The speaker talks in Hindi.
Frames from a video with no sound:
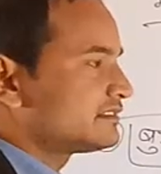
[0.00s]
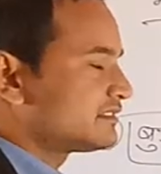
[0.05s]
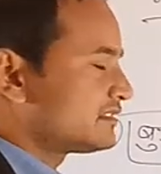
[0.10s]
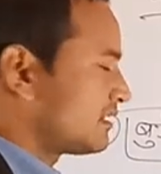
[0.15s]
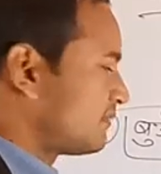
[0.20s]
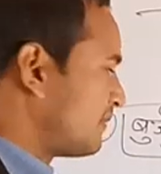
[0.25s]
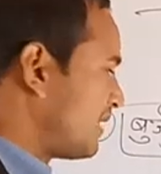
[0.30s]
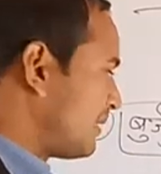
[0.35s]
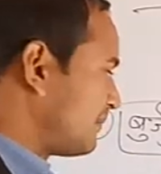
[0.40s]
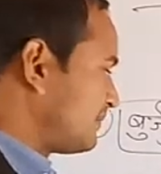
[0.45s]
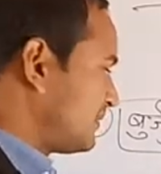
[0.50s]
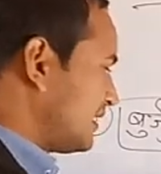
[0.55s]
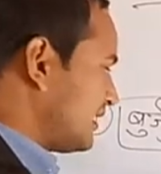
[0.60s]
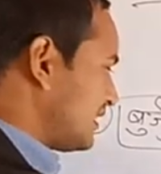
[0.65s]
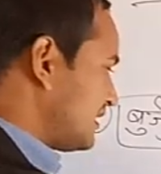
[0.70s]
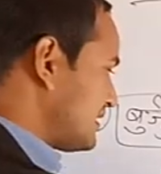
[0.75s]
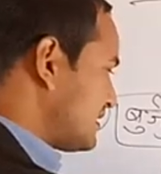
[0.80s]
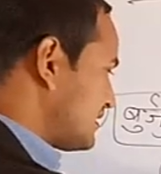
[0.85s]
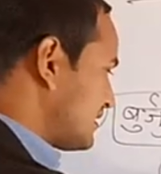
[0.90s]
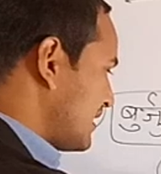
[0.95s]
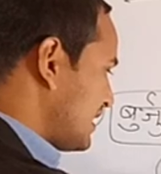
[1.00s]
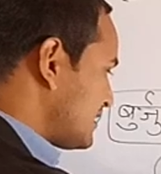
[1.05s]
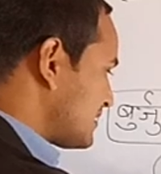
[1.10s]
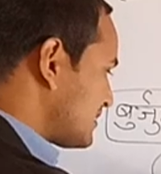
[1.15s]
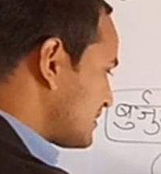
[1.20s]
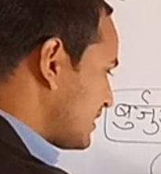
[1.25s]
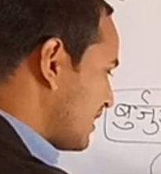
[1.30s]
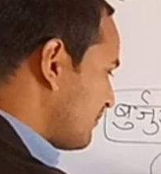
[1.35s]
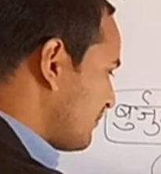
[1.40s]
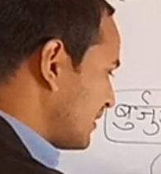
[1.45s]
समाप्ति किसके
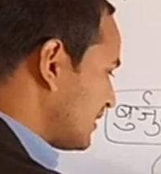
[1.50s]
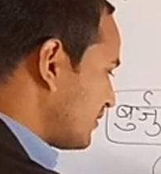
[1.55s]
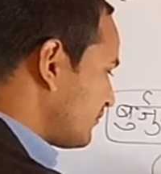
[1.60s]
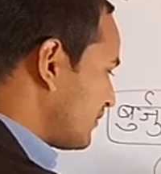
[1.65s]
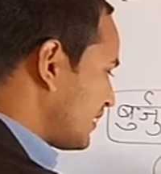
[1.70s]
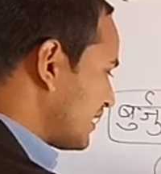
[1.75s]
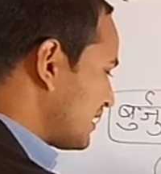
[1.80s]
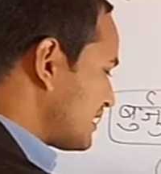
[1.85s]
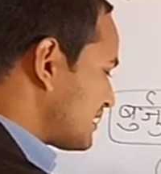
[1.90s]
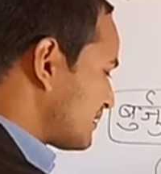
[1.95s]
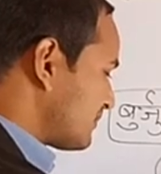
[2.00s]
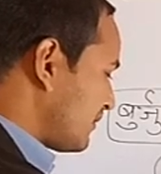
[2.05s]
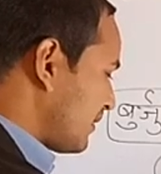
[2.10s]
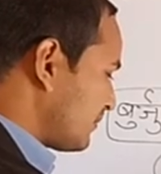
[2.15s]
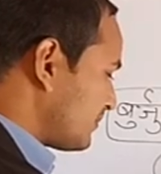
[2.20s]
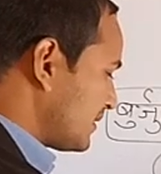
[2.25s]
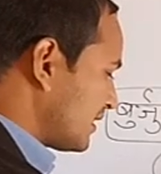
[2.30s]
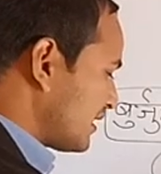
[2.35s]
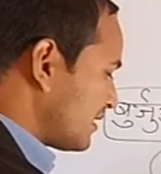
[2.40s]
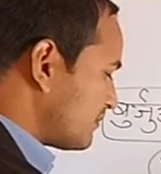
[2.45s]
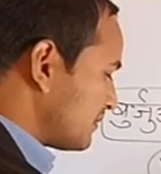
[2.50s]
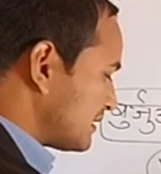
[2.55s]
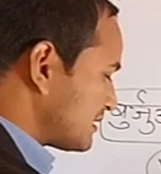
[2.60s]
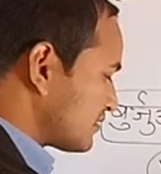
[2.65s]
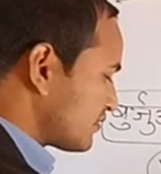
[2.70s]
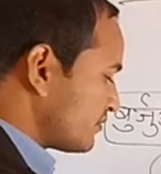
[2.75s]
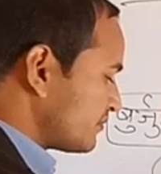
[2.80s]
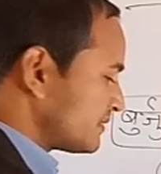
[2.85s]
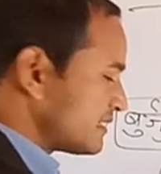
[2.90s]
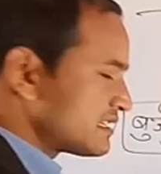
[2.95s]
सामंत वर्ग की समाप्ति के
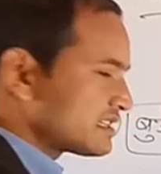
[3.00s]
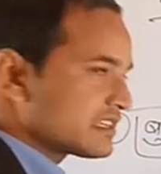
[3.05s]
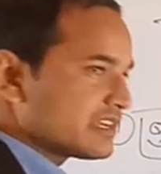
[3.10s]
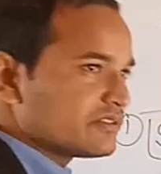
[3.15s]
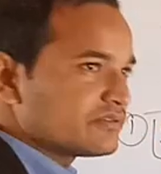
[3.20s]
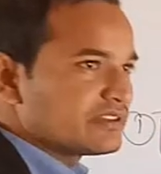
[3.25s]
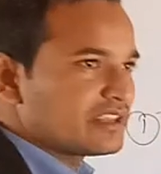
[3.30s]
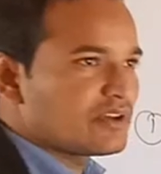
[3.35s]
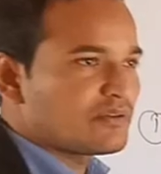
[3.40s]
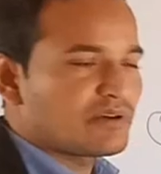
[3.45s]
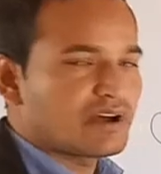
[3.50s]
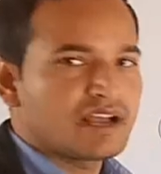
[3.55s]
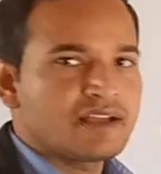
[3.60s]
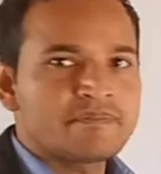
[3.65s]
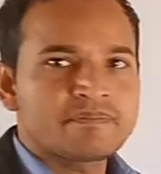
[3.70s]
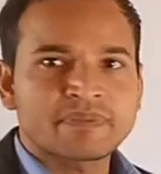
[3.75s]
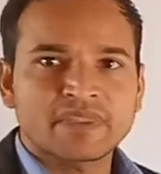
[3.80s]
फलस्वरूप किसका उदय हुआ